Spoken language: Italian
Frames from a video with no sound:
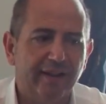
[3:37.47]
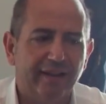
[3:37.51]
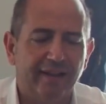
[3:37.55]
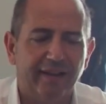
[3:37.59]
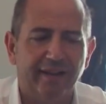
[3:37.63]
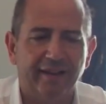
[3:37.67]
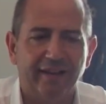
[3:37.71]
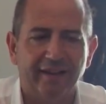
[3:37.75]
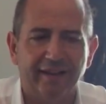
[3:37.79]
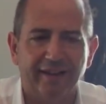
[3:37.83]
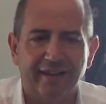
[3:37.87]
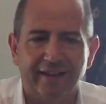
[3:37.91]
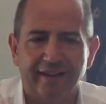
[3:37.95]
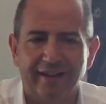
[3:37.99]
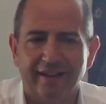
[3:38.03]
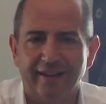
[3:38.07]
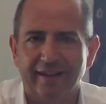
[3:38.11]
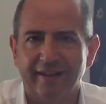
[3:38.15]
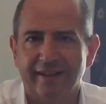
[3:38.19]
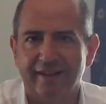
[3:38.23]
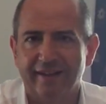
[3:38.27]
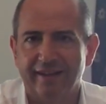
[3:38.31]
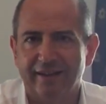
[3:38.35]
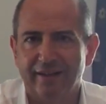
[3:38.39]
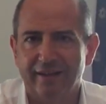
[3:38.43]

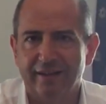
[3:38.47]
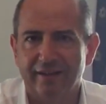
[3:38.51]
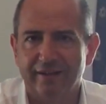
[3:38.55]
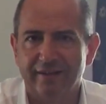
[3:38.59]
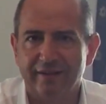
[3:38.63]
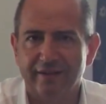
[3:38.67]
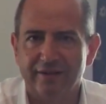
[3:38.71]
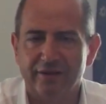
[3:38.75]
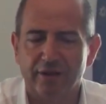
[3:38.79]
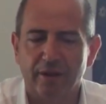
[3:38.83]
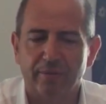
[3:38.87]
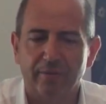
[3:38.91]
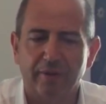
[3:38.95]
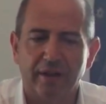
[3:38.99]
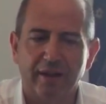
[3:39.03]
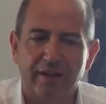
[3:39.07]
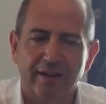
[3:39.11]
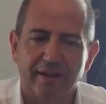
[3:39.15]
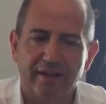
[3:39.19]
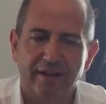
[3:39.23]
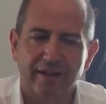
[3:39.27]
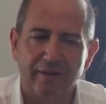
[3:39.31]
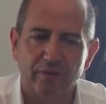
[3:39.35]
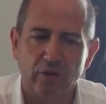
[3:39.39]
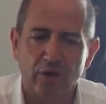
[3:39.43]
il, diciamo,
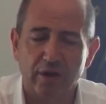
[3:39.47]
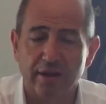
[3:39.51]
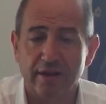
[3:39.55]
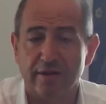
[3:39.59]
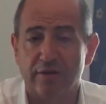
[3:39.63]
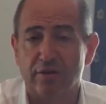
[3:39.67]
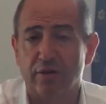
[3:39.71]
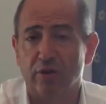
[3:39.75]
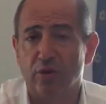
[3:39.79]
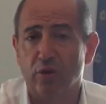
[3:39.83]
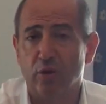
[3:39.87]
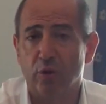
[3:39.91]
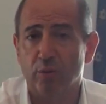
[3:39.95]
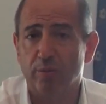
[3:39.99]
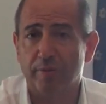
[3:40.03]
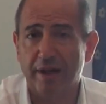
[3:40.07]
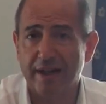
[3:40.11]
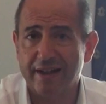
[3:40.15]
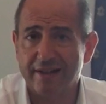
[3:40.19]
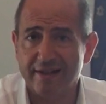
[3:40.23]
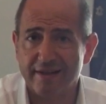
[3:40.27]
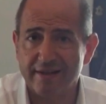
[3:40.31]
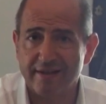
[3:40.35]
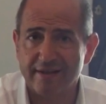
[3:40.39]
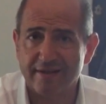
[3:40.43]
la, la, vocazione
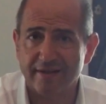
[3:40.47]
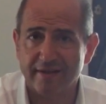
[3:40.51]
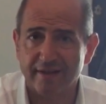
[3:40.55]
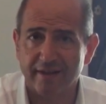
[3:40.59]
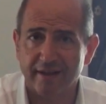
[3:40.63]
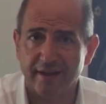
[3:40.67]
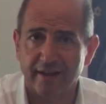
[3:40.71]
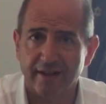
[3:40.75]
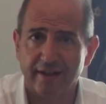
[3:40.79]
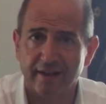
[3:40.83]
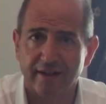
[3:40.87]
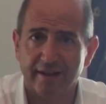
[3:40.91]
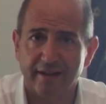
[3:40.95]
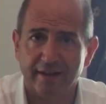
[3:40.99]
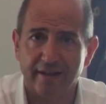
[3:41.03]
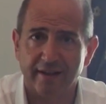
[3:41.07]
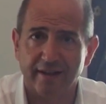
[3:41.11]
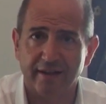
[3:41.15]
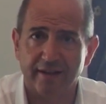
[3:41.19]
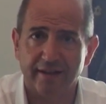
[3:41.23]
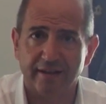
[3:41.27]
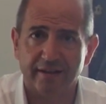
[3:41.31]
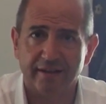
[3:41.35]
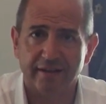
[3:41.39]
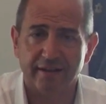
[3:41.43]

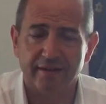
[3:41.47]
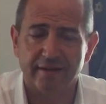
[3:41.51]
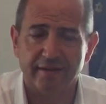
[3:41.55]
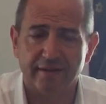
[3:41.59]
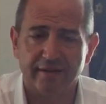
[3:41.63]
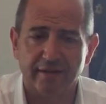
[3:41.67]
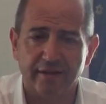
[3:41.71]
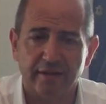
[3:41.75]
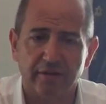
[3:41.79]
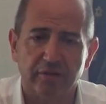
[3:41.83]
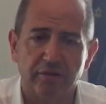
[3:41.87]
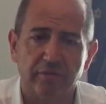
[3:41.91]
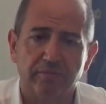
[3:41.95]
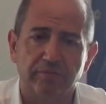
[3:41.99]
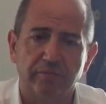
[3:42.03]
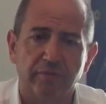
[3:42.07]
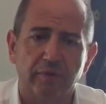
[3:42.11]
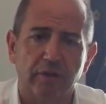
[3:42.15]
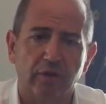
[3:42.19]
urbanistica del sito.